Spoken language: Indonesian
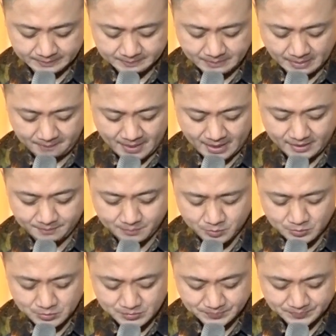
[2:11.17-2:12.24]
Bapak
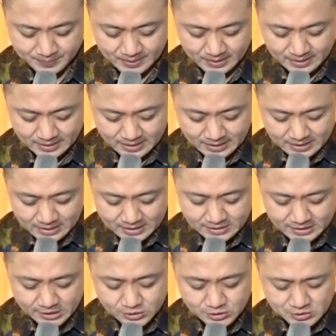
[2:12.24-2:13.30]
Ibu,
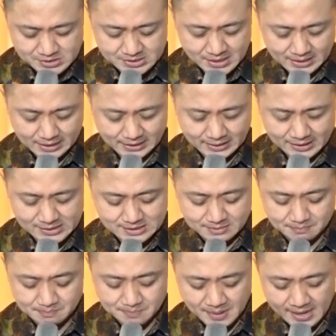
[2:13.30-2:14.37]
Yesus yang kita
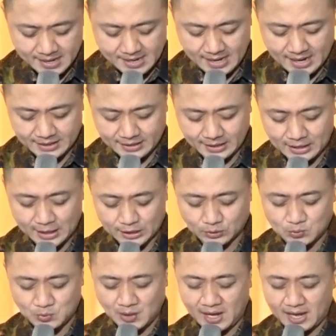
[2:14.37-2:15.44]
sembah adalah
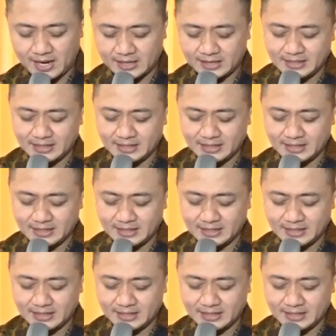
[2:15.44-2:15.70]
Tuhan